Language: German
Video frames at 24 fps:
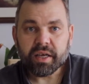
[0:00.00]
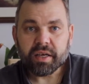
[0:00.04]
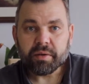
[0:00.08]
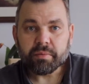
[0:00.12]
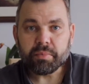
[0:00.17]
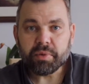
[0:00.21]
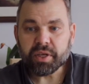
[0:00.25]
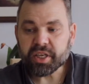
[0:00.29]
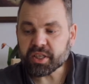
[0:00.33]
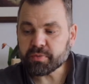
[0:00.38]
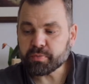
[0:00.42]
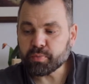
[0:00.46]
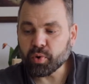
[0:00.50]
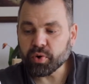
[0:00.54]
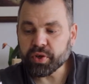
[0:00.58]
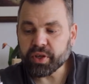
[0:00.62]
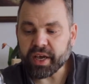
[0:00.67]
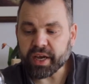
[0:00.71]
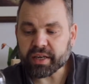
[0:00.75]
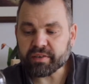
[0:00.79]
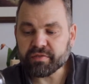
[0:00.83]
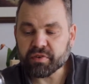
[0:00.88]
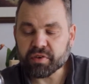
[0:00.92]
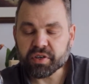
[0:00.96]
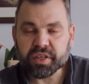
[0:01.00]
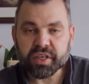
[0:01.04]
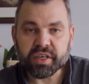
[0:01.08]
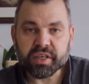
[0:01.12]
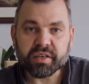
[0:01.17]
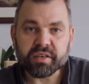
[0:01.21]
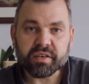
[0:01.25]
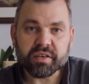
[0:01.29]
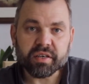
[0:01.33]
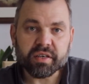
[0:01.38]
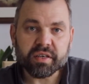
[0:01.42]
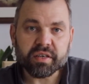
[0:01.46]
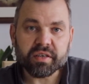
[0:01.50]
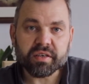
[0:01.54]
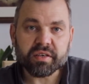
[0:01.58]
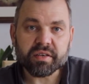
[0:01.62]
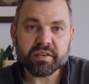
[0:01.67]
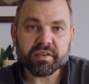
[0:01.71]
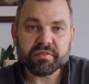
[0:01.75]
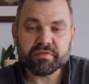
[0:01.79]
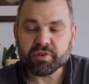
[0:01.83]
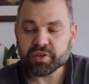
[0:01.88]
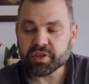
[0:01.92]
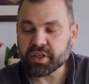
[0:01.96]
mir das Projekt von den, äh,
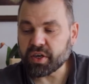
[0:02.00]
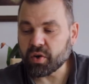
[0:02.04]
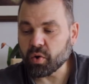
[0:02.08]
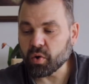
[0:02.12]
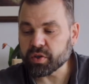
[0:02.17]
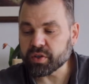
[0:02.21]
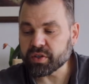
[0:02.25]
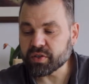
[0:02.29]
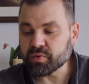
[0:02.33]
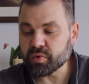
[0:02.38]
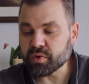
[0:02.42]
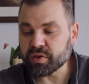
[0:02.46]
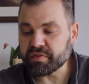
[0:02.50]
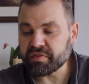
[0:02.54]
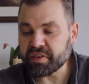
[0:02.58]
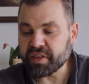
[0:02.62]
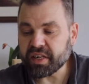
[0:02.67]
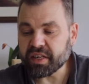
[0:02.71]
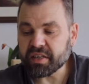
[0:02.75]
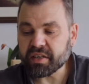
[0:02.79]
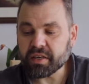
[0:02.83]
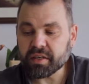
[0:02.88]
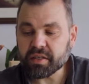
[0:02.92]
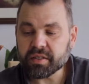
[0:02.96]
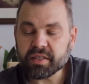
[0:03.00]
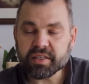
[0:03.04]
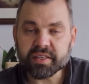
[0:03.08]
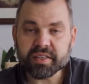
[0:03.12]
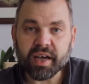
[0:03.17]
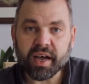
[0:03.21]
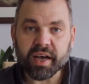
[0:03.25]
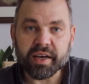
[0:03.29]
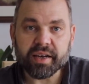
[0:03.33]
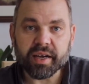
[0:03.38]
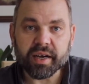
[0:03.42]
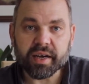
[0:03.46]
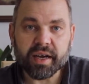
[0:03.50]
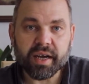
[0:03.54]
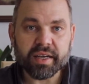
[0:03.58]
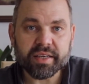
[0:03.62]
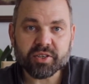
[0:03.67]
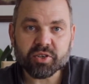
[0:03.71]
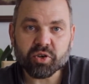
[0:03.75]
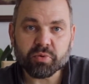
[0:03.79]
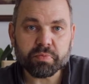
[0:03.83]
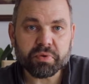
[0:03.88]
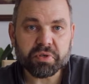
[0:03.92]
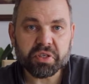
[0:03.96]
von den Leuten so gefällt, diese Eiler
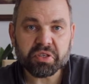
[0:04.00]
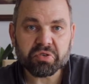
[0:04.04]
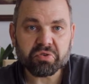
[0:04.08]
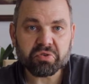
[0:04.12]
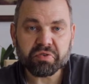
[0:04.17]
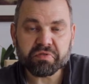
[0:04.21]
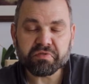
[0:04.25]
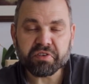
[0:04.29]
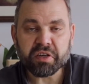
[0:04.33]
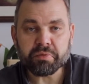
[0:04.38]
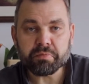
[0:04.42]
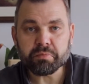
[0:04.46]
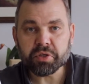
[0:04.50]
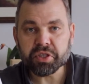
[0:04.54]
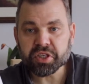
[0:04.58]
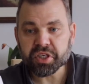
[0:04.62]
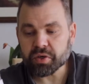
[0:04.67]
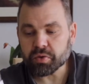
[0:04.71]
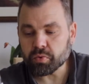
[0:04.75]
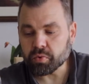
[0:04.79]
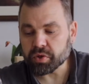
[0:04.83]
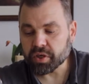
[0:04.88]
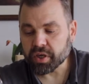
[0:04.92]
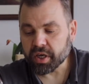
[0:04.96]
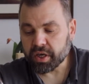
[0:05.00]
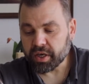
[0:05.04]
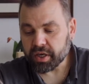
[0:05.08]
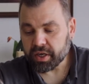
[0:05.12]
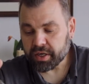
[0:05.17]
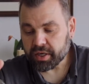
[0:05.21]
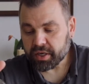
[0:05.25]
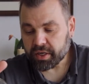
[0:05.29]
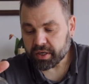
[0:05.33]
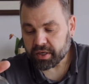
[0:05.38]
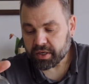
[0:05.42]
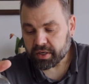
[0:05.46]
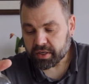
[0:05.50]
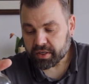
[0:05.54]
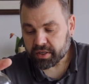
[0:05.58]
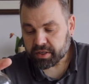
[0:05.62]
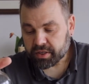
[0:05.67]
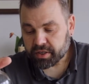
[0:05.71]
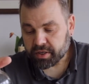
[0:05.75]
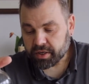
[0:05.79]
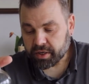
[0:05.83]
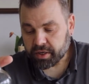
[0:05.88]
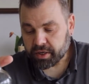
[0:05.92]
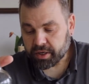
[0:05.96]
Cars Company, das gefällt mir sehr gut.
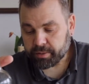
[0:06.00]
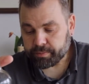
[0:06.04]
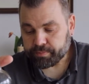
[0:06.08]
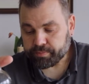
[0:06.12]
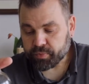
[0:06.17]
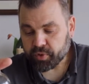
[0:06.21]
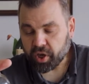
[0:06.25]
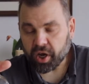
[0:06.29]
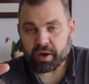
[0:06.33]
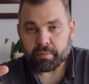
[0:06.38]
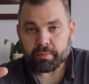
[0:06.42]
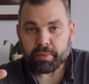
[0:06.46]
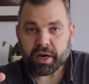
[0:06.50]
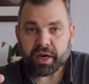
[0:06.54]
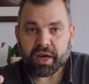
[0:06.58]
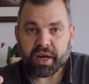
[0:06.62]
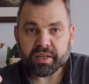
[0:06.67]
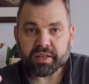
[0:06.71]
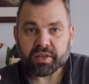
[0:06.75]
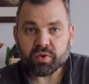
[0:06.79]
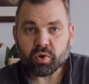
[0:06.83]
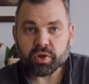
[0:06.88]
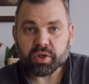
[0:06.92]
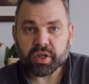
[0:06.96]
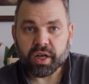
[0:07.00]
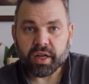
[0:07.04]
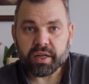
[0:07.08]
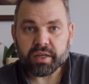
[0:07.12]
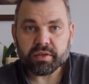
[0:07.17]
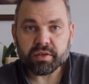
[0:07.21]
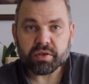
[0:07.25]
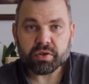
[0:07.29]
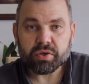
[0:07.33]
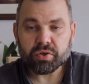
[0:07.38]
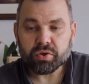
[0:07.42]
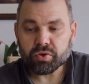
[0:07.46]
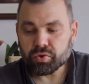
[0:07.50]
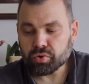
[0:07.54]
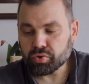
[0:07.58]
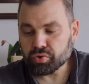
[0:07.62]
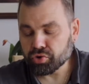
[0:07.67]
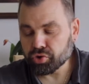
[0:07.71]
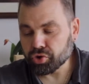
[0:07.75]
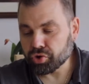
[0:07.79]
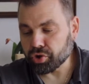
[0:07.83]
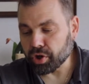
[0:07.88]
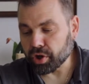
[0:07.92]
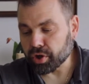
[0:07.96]
Ähm, ja, man kann dort halt
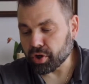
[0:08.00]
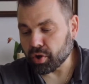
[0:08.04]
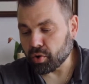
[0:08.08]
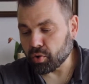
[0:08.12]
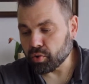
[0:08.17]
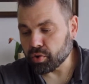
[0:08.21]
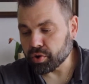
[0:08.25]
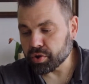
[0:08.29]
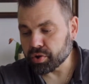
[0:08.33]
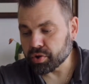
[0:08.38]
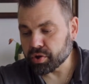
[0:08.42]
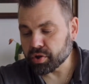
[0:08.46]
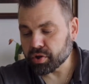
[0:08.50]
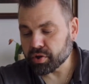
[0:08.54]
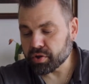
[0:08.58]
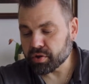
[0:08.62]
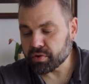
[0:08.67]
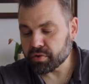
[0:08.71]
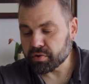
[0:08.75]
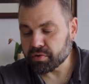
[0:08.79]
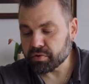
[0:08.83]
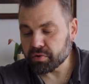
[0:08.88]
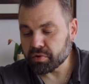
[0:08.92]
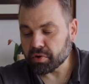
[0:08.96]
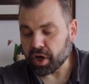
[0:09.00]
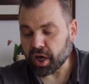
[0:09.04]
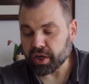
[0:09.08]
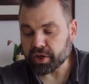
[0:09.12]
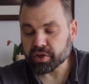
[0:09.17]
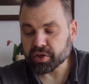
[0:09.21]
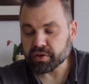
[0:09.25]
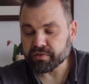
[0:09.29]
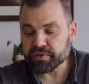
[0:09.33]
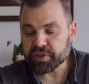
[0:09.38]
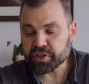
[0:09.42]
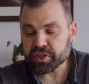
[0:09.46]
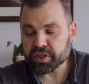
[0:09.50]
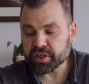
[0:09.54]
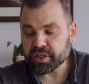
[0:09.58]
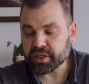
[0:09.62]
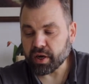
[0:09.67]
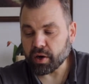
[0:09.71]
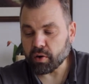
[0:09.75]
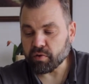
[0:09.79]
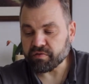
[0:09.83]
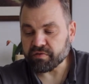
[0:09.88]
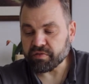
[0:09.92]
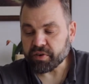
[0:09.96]
sich dann auch äh, andere Whiskys
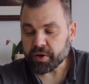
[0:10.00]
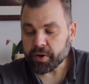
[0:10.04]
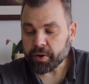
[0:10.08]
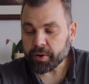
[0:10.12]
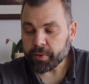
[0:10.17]
kaufen.